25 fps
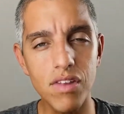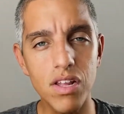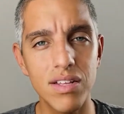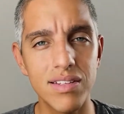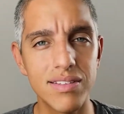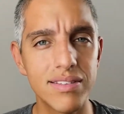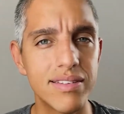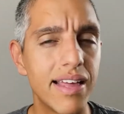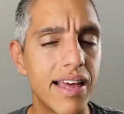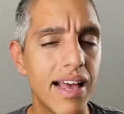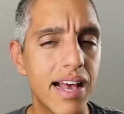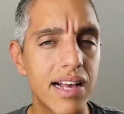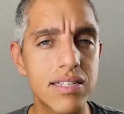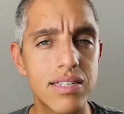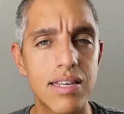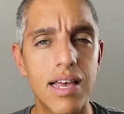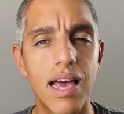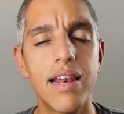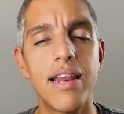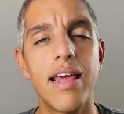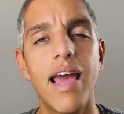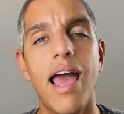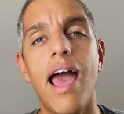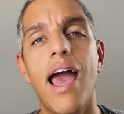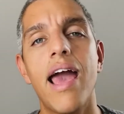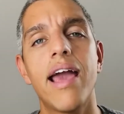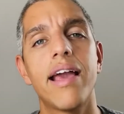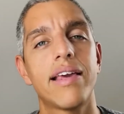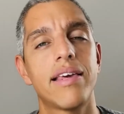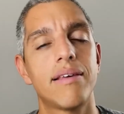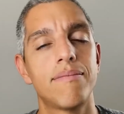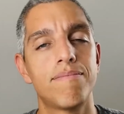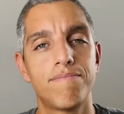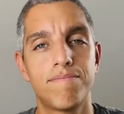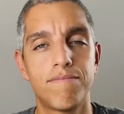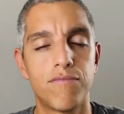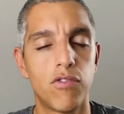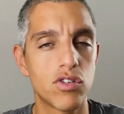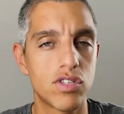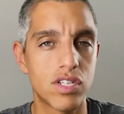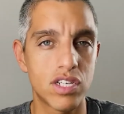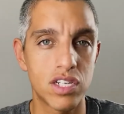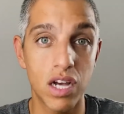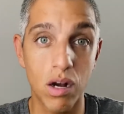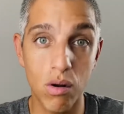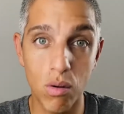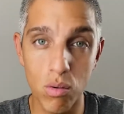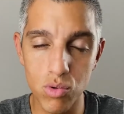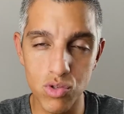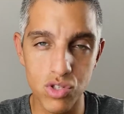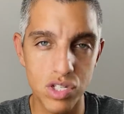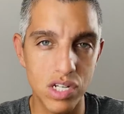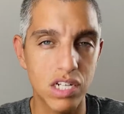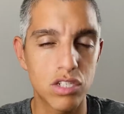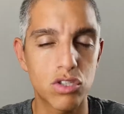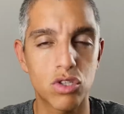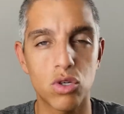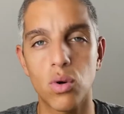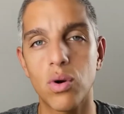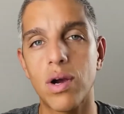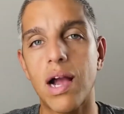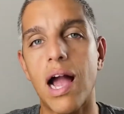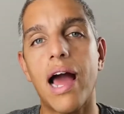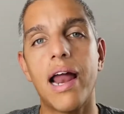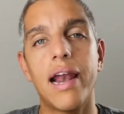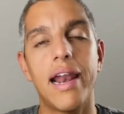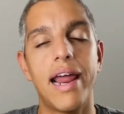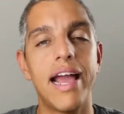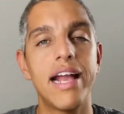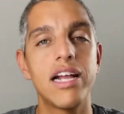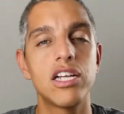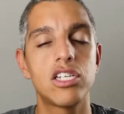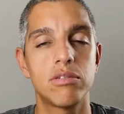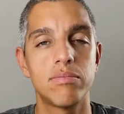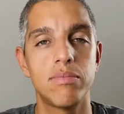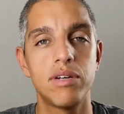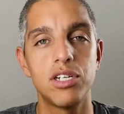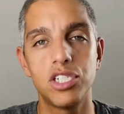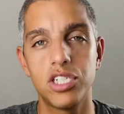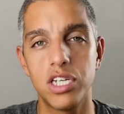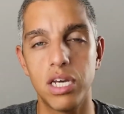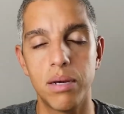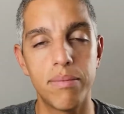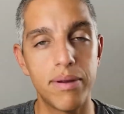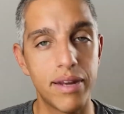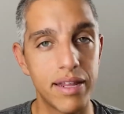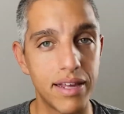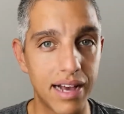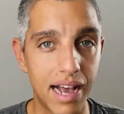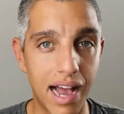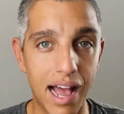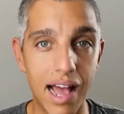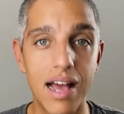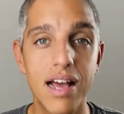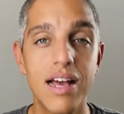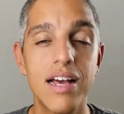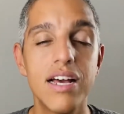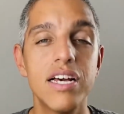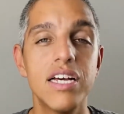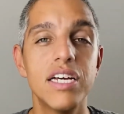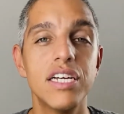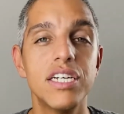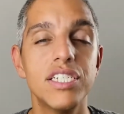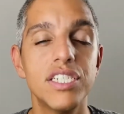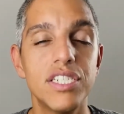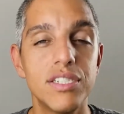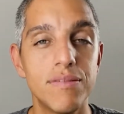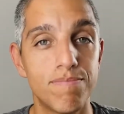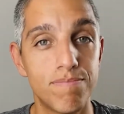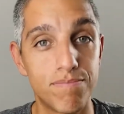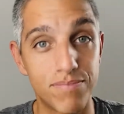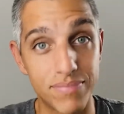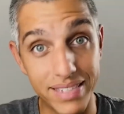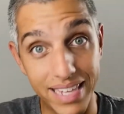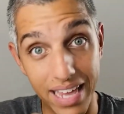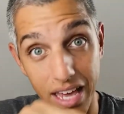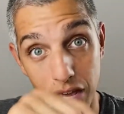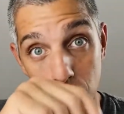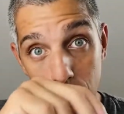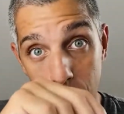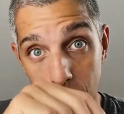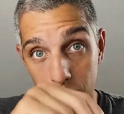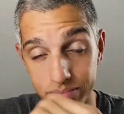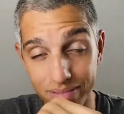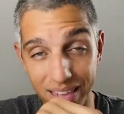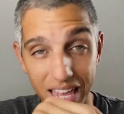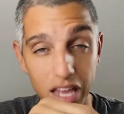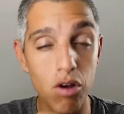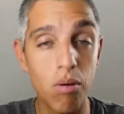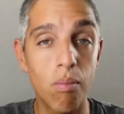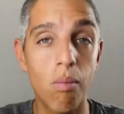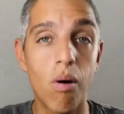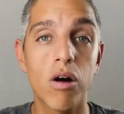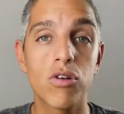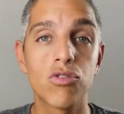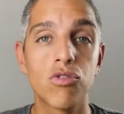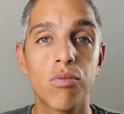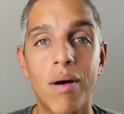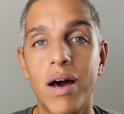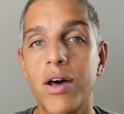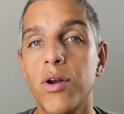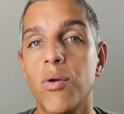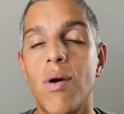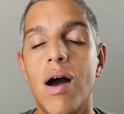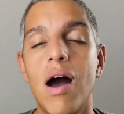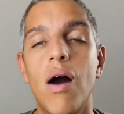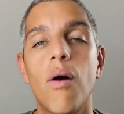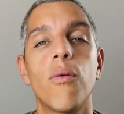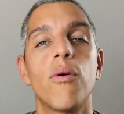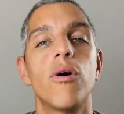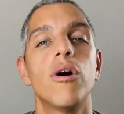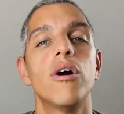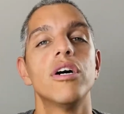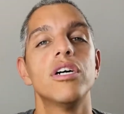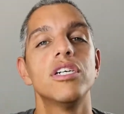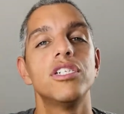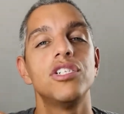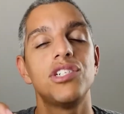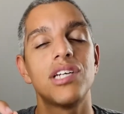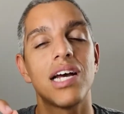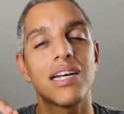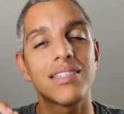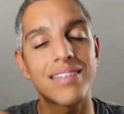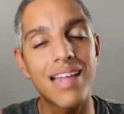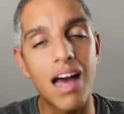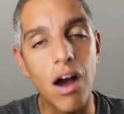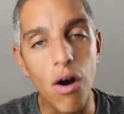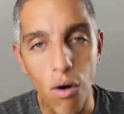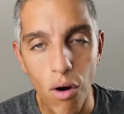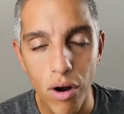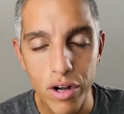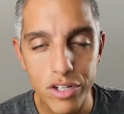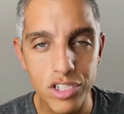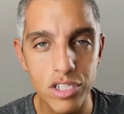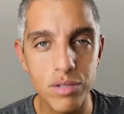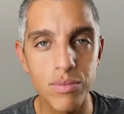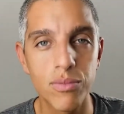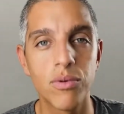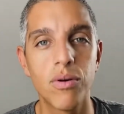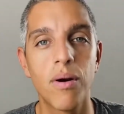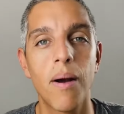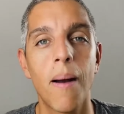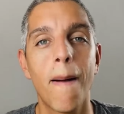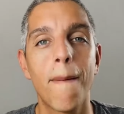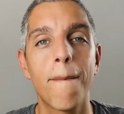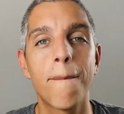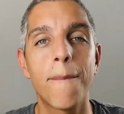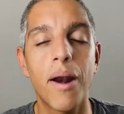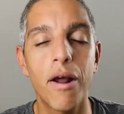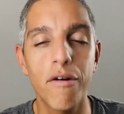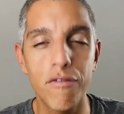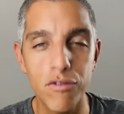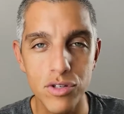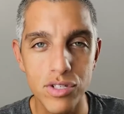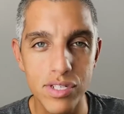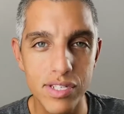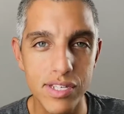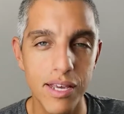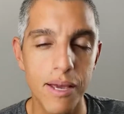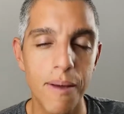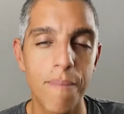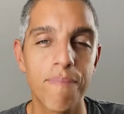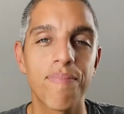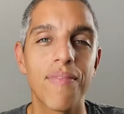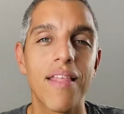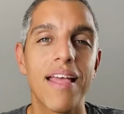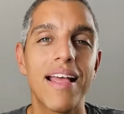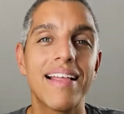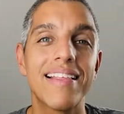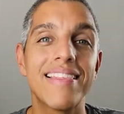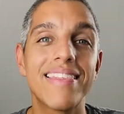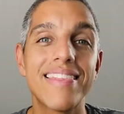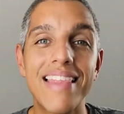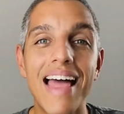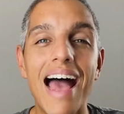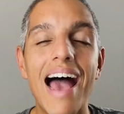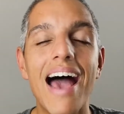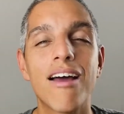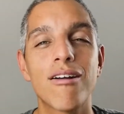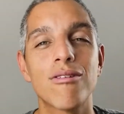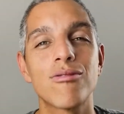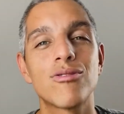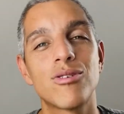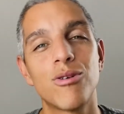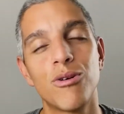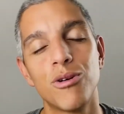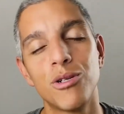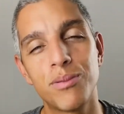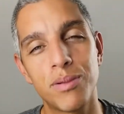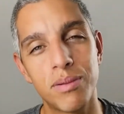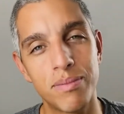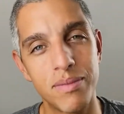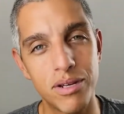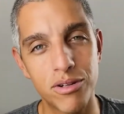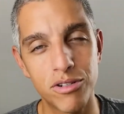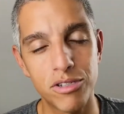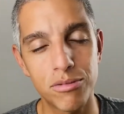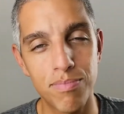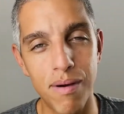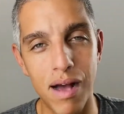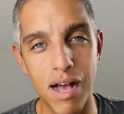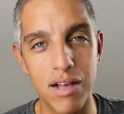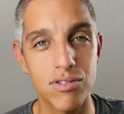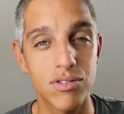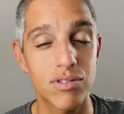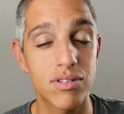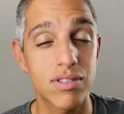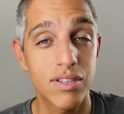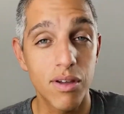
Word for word: DSLR que você já consiga trocar a lente, mexer, brincar, ter um, tem um modo manual já está ótimo para você dar os seus primeiros passos.